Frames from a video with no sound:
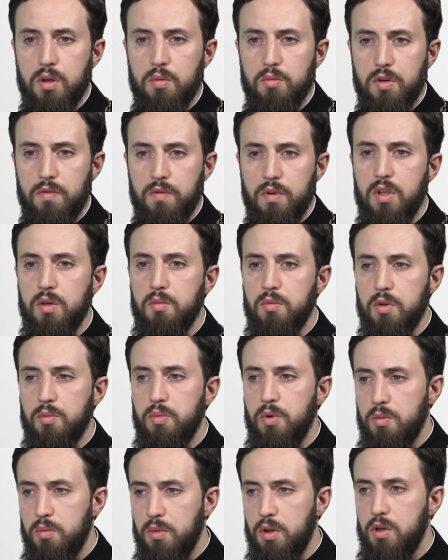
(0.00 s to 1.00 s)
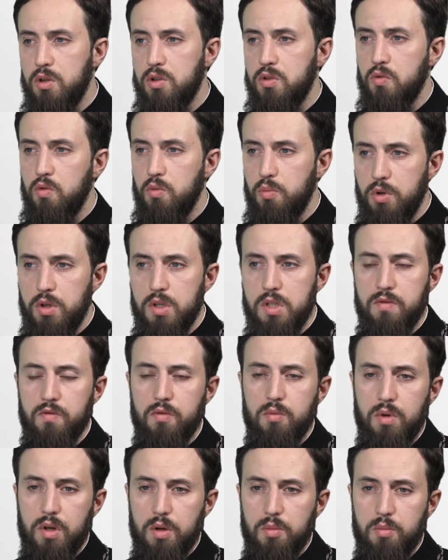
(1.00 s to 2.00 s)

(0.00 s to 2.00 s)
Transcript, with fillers: Мы видим, например, что убийство мы